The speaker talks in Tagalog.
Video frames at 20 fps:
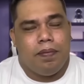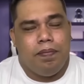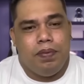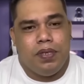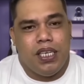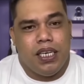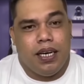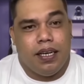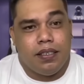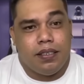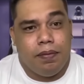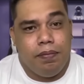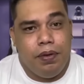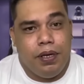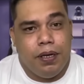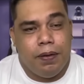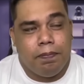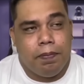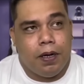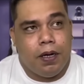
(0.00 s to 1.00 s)

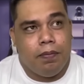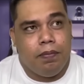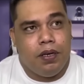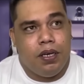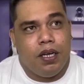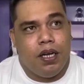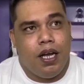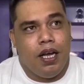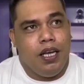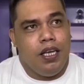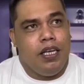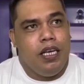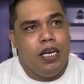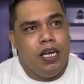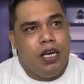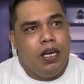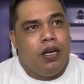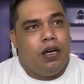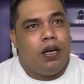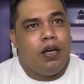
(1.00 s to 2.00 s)
sinasabihan pa kami na ay
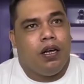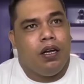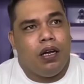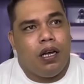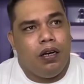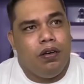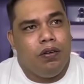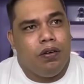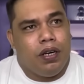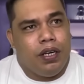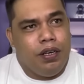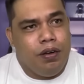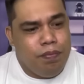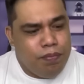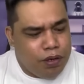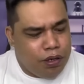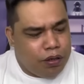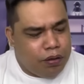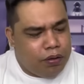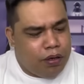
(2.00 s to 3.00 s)
Ah, ano kayo?
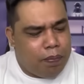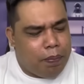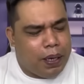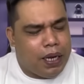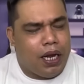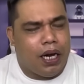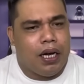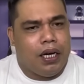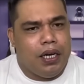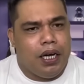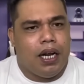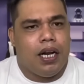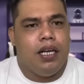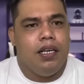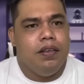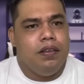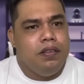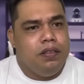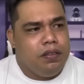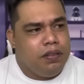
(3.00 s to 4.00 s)
Bo? Nabayaran na
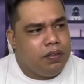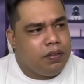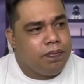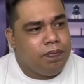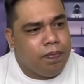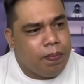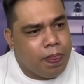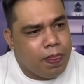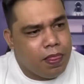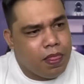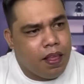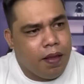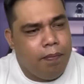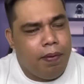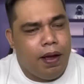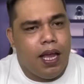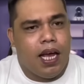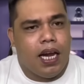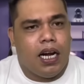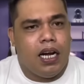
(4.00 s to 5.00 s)
kayo.
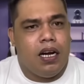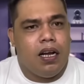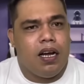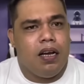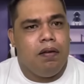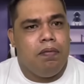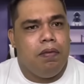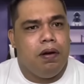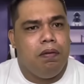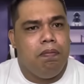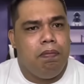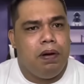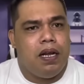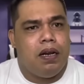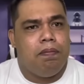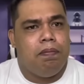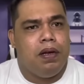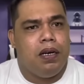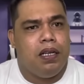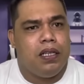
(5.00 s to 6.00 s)
Bayaran na kayo
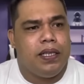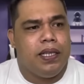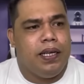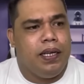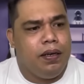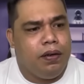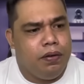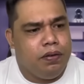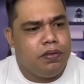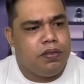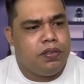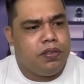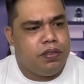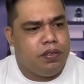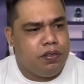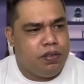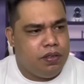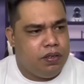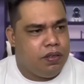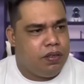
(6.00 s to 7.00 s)
mga banateros.
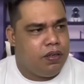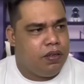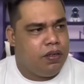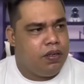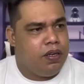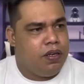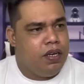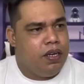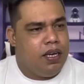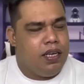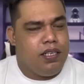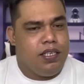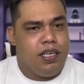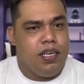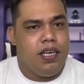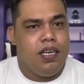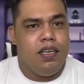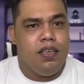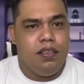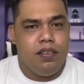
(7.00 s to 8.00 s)
Eh, si,
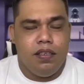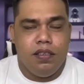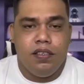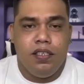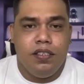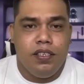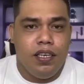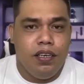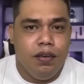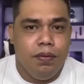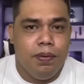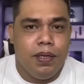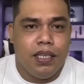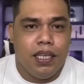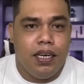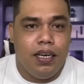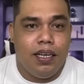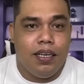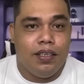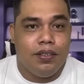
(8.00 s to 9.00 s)
si, sino ba
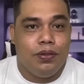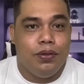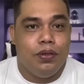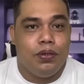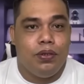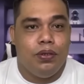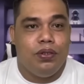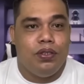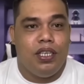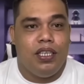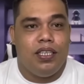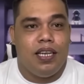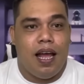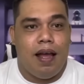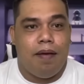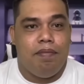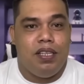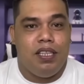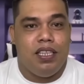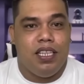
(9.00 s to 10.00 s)
talaga susundin
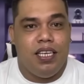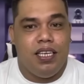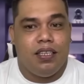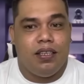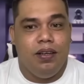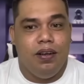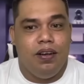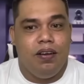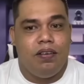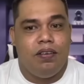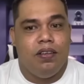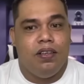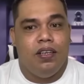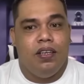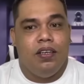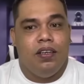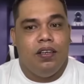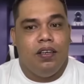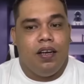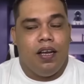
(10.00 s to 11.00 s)
namin dito?
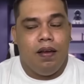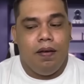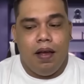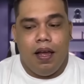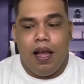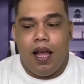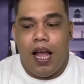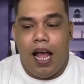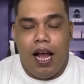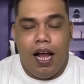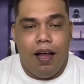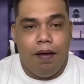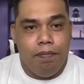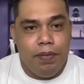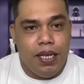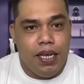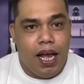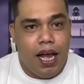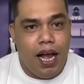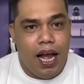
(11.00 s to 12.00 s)
Eh, ang
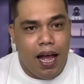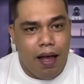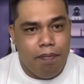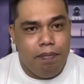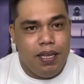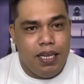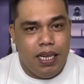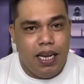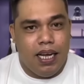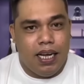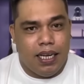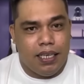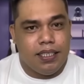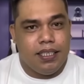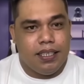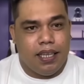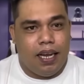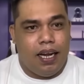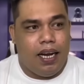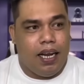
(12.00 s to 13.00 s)
amin, ang amin lang
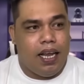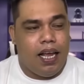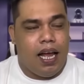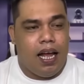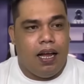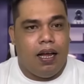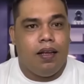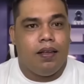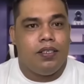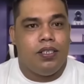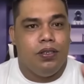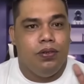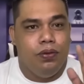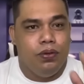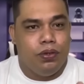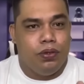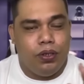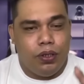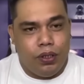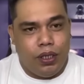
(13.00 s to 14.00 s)
kasi talaga, ang
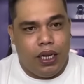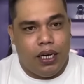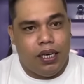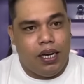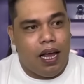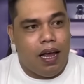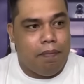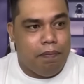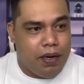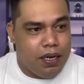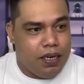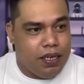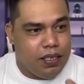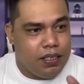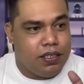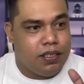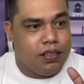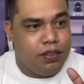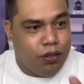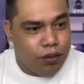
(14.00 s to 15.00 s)
sinusunod lang namin
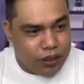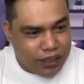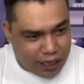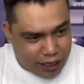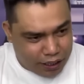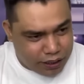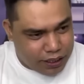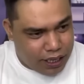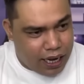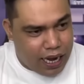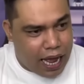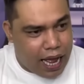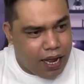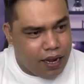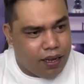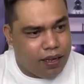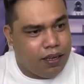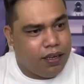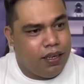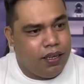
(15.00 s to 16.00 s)
is Duterte
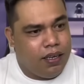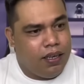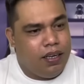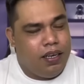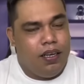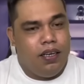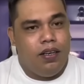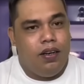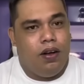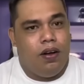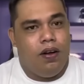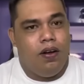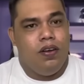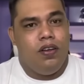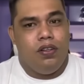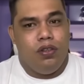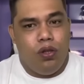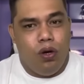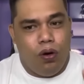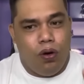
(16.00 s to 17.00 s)
lang. No,
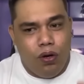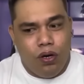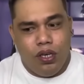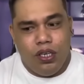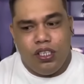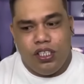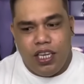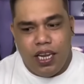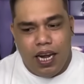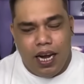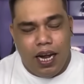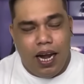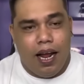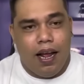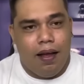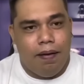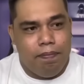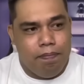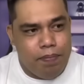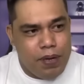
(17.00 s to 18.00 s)
doon sila
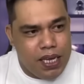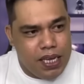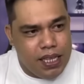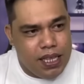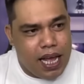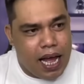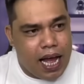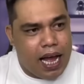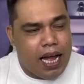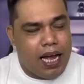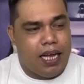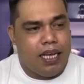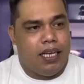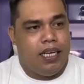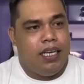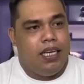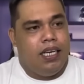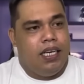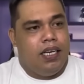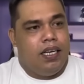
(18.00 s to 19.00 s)
lang ang bida.
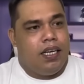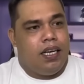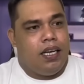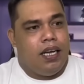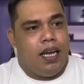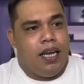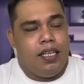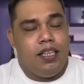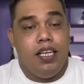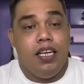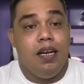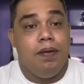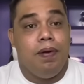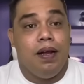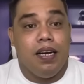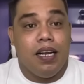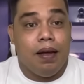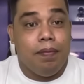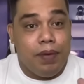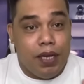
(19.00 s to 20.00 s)
Hindi eh,
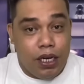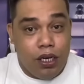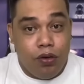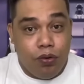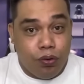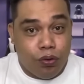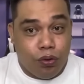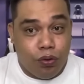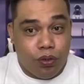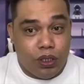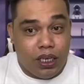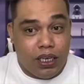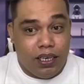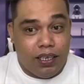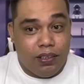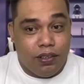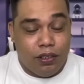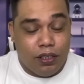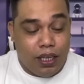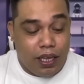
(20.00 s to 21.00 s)
naman kami inutusan
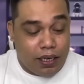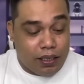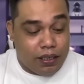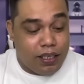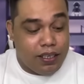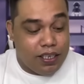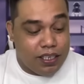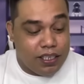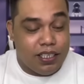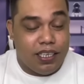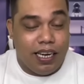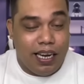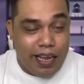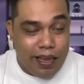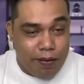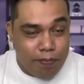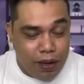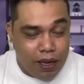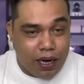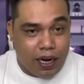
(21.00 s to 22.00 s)
ng Duterte
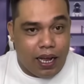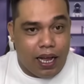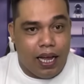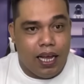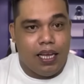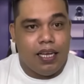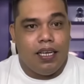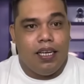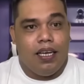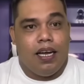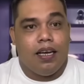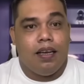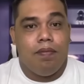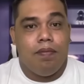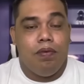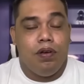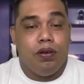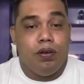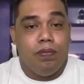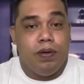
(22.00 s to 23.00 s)
disclaimer ha. Ang
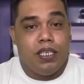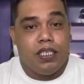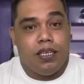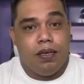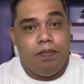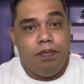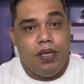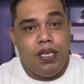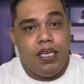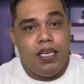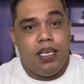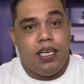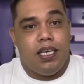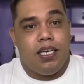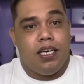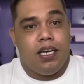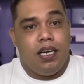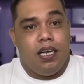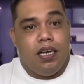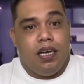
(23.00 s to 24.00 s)
ibig ko ba
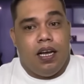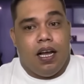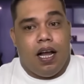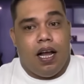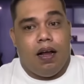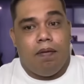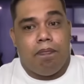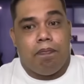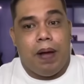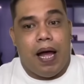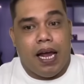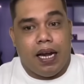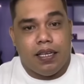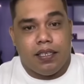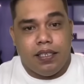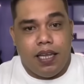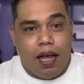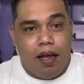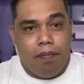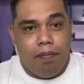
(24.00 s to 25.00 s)
sabihin, ang para
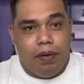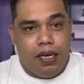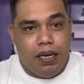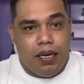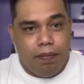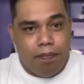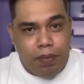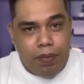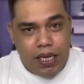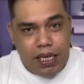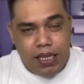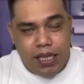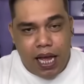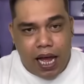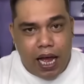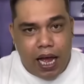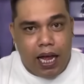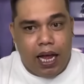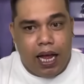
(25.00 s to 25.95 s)
sa amin ng bida